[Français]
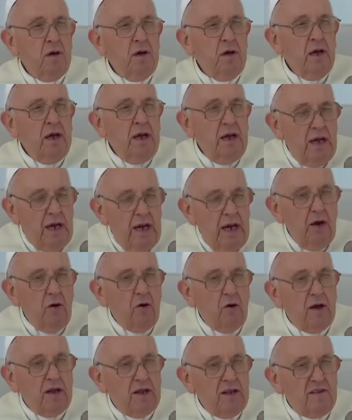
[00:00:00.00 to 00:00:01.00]

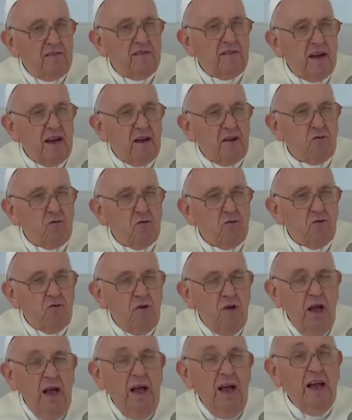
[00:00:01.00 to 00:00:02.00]
Lisez, il y a dans
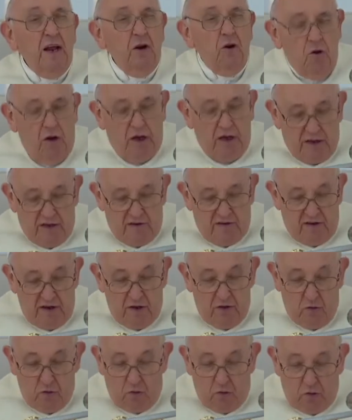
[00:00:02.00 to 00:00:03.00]
l'Évangile ce,
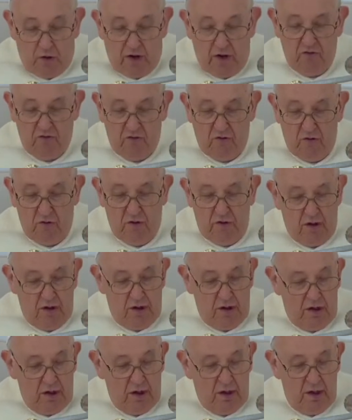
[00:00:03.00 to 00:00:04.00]
qui
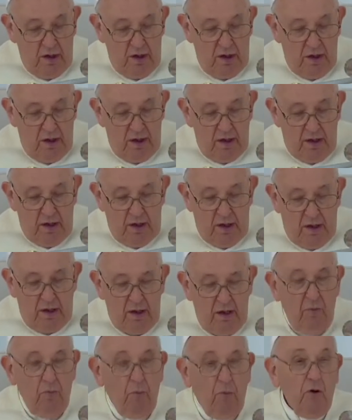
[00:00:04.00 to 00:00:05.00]
ce que dit
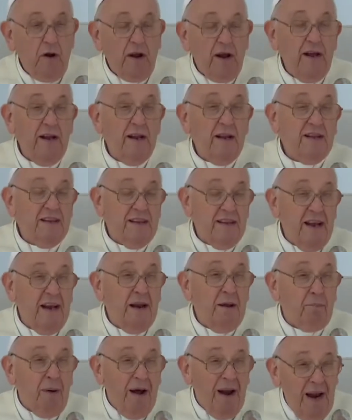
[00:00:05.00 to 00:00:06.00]
Jésus et ce que ton
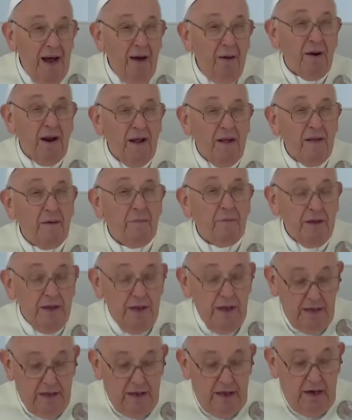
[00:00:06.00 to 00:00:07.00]
cœur te dit,
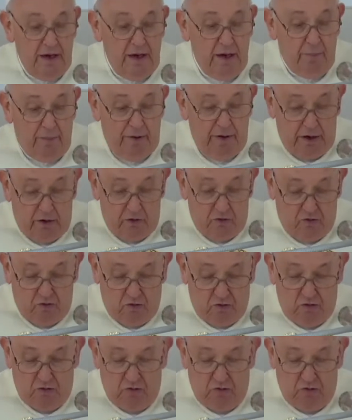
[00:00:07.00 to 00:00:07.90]
parce qu'il a des